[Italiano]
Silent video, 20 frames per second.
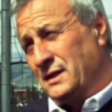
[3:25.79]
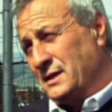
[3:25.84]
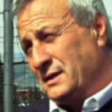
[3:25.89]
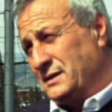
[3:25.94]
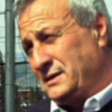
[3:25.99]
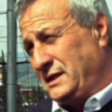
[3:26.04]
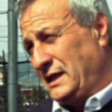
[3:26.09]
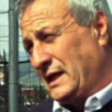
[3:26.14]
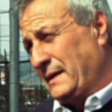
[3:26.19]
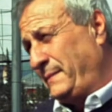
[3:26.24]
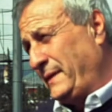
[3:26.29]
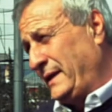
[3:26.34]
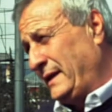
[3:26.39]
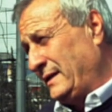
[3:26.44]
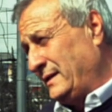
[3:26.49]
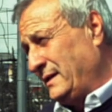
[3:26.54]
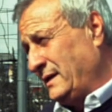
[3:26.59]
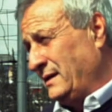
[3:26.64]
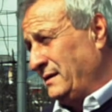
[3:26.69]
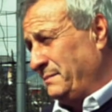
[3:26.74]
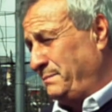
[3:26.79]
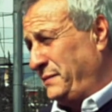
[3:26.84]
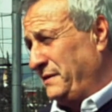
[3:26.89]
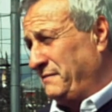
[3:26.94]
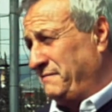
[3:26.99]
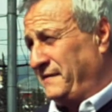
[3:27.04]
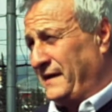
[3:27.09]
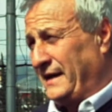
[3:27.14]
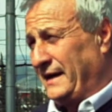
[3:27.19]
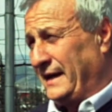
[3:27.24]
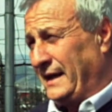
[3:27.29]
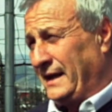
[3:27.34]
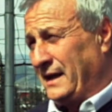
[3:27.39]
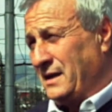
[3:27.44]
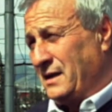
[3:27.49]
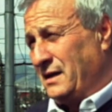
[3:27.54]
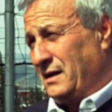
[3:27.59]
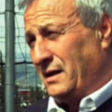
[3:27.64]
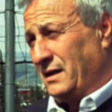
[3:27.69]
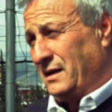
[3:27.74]
sia per, per fare
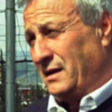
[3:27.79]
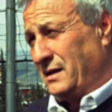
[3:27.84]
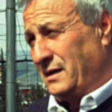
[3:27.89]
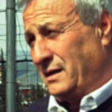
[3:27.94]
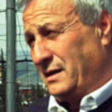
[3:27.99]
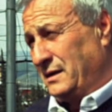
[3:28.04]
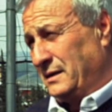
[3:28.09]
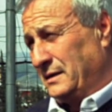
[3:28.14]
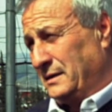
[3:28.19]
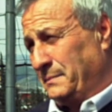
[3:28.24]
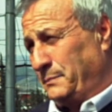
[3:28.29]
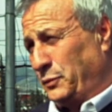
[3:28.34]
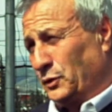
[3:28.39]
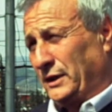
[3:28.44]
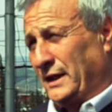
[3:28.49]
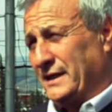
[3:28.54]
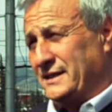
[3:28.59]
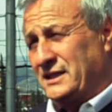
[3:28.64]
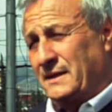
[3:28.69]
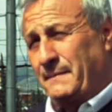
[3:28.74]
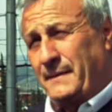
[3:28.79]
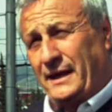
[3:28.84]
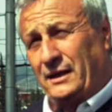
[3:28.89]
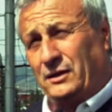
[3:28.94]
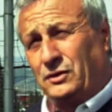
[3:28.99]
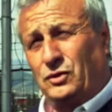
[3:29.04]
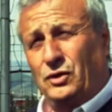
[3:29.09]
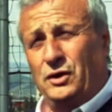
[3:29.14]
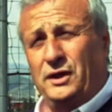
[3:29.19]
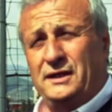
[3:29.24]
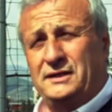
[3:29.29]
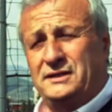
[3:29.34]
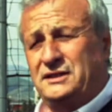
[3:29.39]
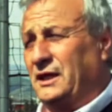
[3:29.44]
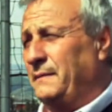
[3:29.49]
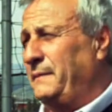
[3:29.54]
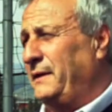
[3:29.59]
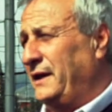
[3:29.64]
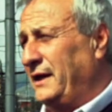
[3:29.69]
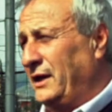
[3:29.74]
eh, potenziamento e
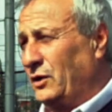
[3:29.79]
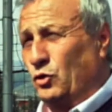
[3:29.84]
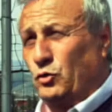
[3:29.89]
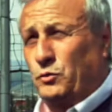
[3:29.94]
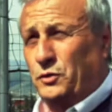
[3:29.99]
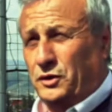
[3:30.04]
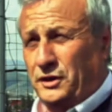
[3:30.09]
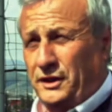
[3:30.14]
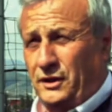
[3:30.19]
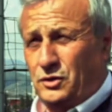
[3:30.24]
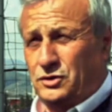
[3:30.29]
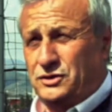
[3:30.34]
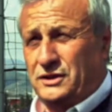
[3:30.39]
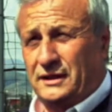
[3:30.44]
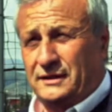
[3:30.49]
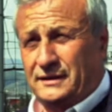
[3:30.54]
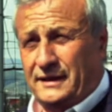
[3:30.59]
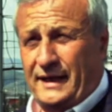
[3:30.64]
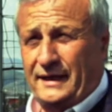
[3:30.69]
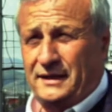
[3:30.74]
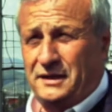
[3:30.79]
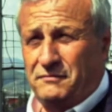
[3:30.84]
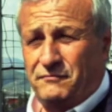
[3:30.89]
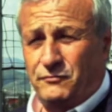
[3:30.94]
sia per il recupero dei nostri atleti